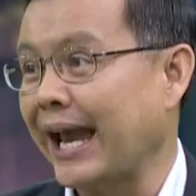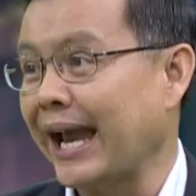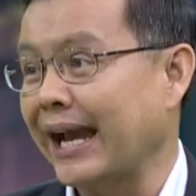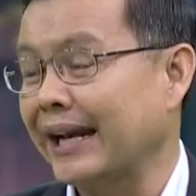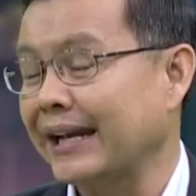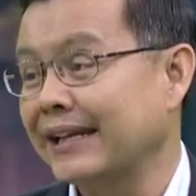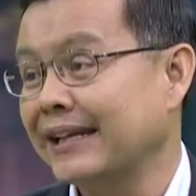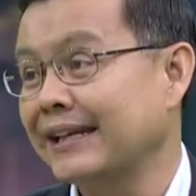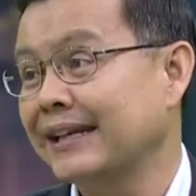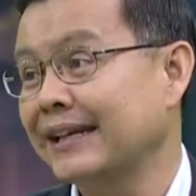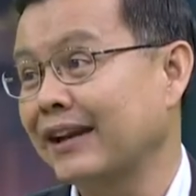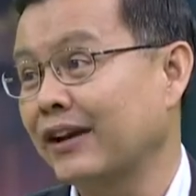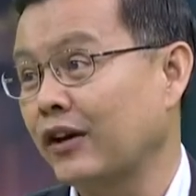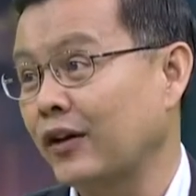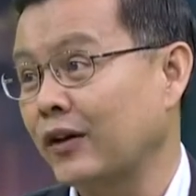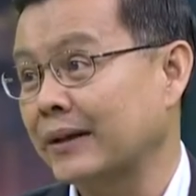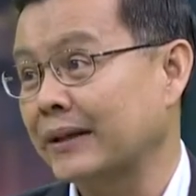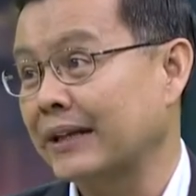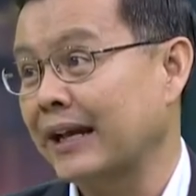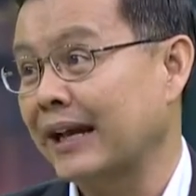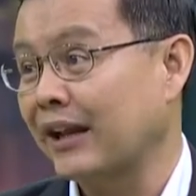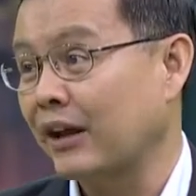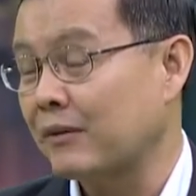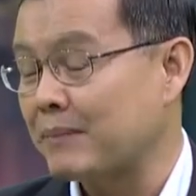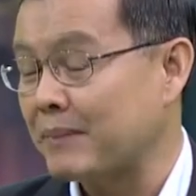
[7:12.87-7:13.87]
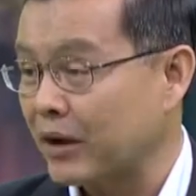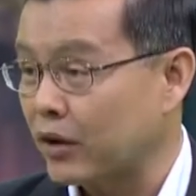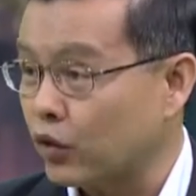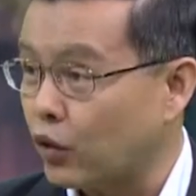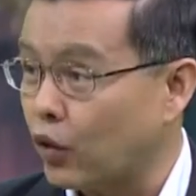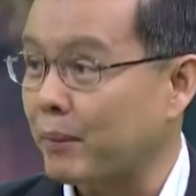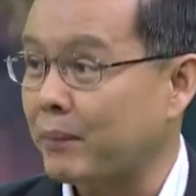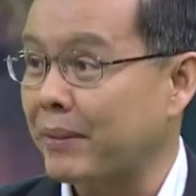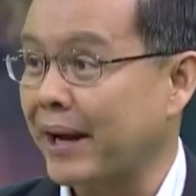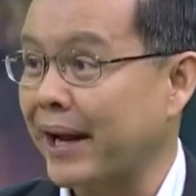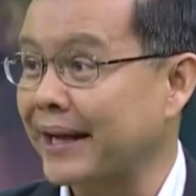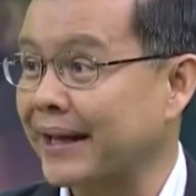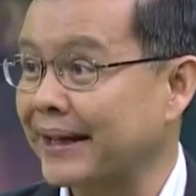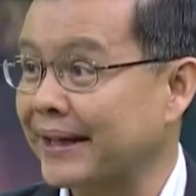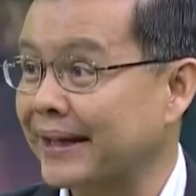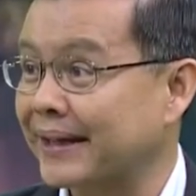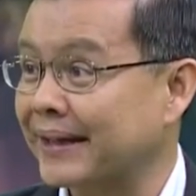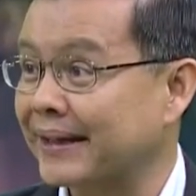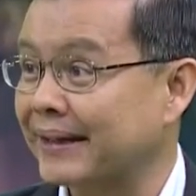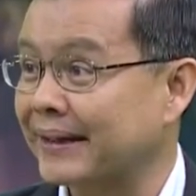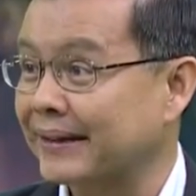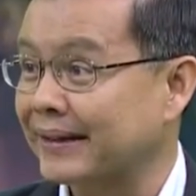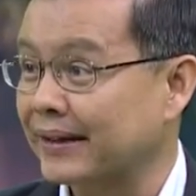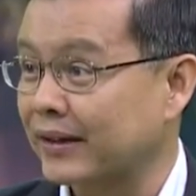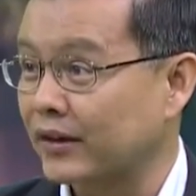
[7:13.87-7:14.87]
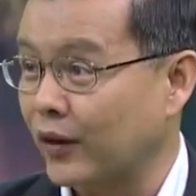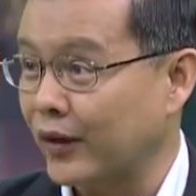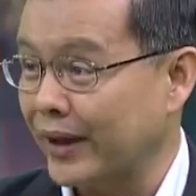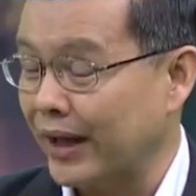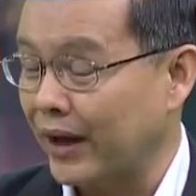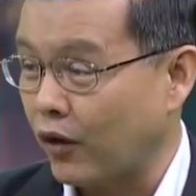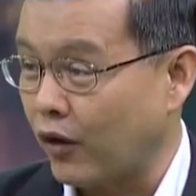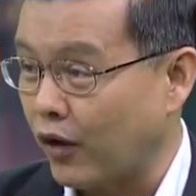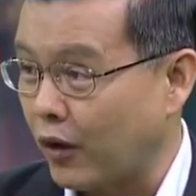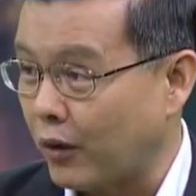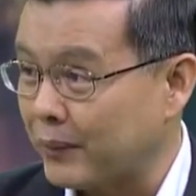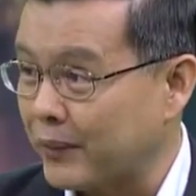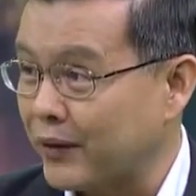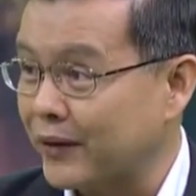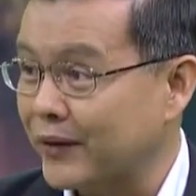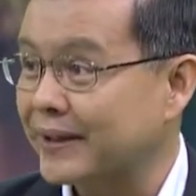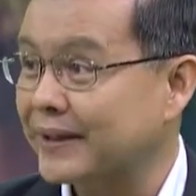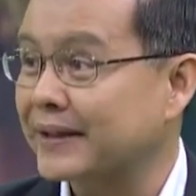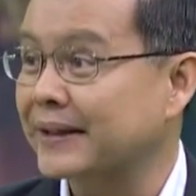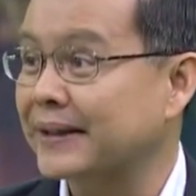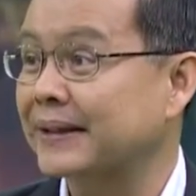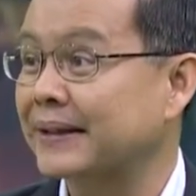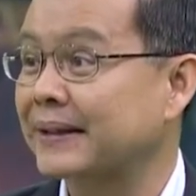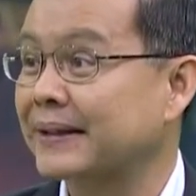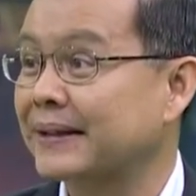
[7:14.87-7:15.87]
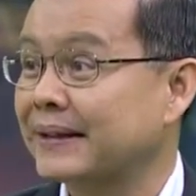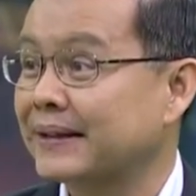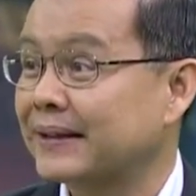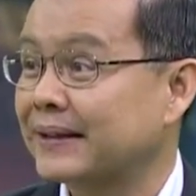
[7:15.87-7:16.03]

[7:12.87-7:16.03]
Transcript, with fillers: แข็งที่เราถ้าเรามารวมกันนะฮะโดยเอาคอมพิวเตอร์